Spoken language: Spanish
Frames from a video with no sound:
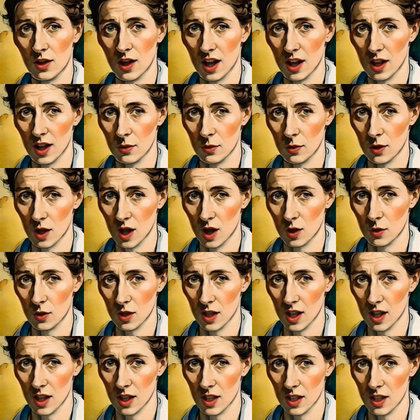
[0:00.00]
en
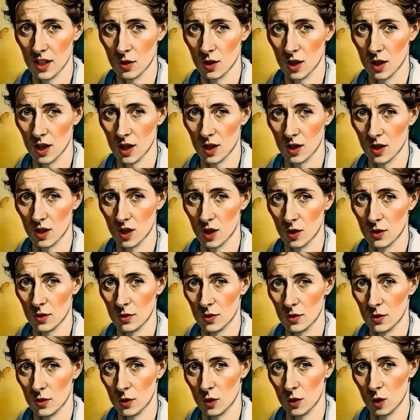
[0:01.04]
1928,
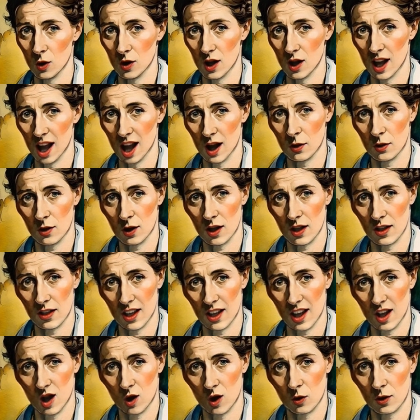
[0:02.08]
publiqué mi
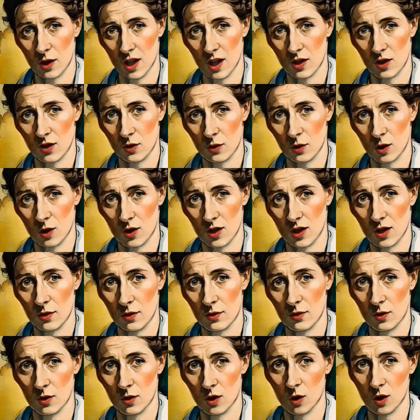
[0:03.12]
ensayo más famoso,
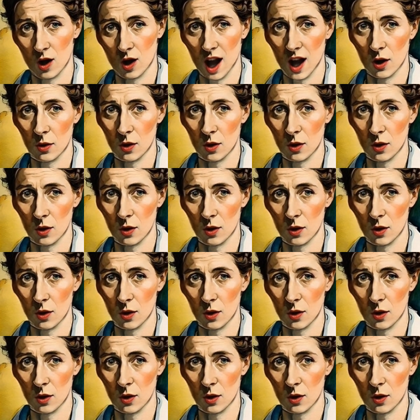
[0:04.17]
Una